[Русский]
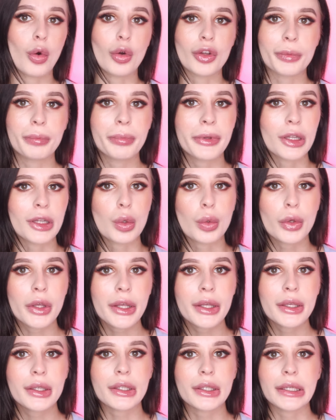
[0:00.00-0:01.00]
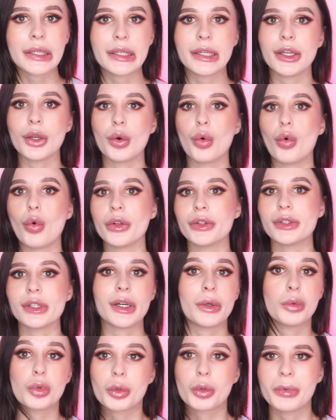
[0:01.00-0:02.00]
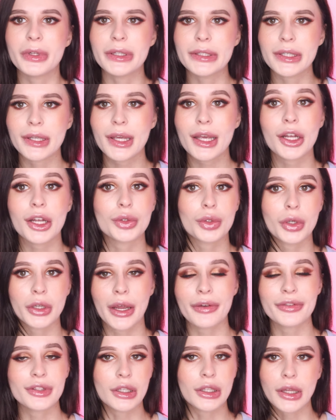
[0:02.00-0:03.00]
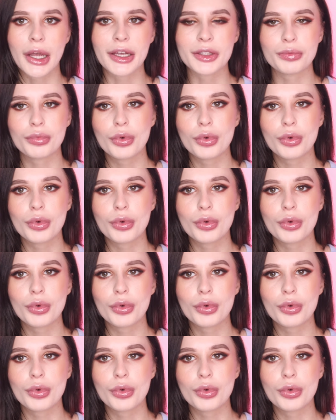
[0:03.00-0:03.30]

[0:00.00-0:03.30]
от от POE или от а, Urban Decay, который я всегда